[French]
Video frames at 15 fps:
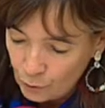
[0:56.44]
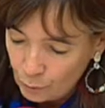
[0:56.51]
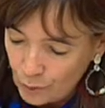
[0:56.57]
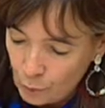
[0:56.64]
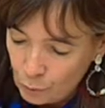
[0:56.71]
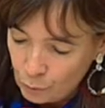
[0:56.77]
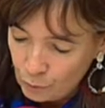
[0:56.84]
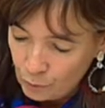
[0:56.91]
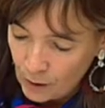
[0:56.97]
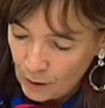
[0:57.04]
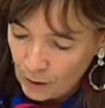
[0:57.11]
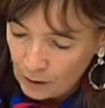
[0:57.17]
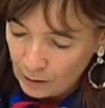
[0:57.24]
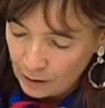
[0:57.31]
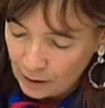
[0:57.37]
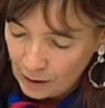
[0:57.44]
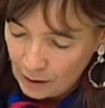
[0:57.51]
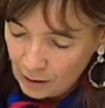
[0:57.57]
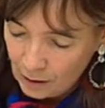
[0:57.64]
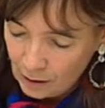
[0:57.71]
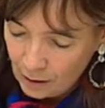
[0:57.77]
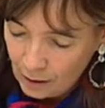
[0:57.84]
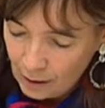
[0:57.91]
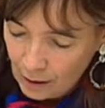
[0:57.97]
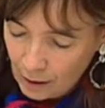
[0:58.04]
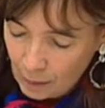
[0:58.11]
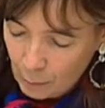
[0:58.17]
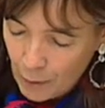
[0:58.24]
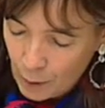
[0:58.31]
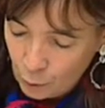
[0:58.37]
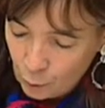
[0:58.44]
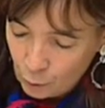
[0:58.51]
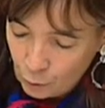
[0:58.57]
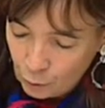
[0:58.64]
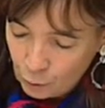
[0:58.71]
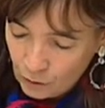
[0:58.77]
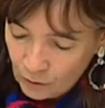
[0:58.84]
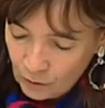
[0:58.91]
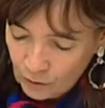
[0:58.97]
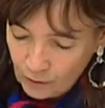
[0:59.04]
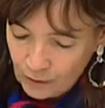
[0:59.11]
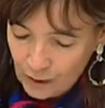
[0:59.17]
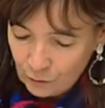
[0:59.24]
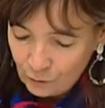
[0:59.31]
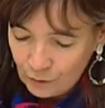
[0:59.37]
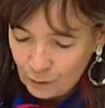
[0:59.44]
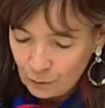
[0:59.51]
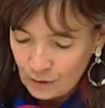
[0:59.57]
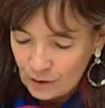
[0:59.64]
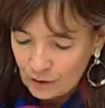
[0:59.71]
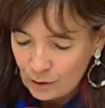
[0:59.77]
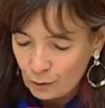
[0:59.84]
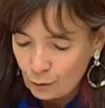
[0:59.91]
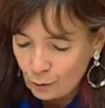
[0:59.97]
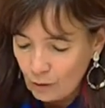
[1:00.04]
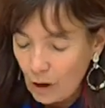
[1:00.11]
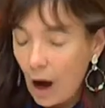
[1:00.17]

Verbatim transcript: n'est pas plus mal, car malheureusement, la fin de la session